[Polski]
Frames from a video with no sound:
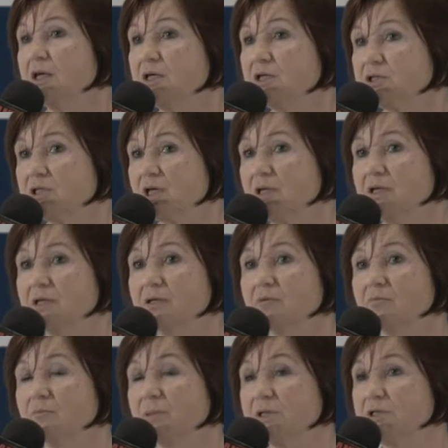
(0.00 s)
Jeżeli
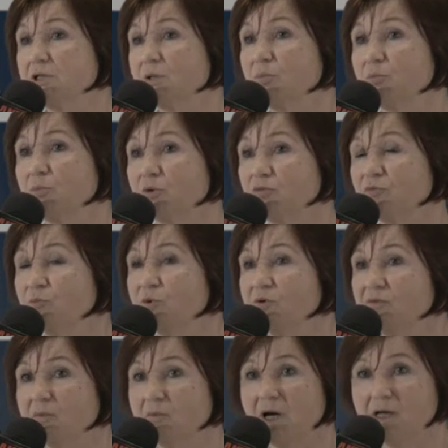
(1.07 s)
będziemy pod
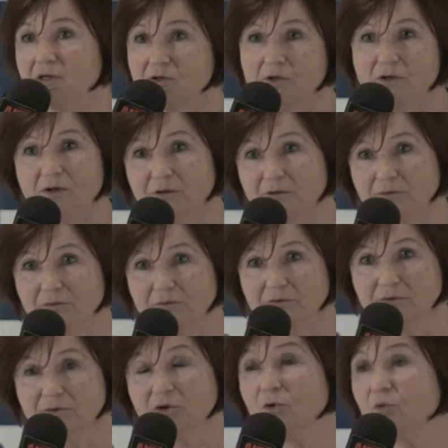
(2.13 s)
wpływem alkoholu,
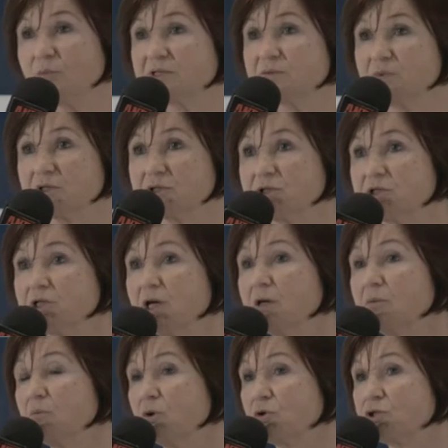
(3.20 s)
to
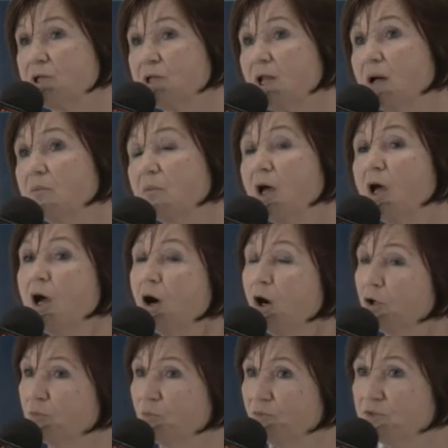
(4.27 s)
ubezpieczyciel może nam
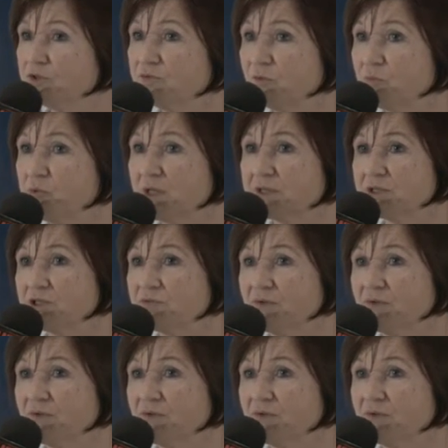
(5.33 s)
odmówić wypłaty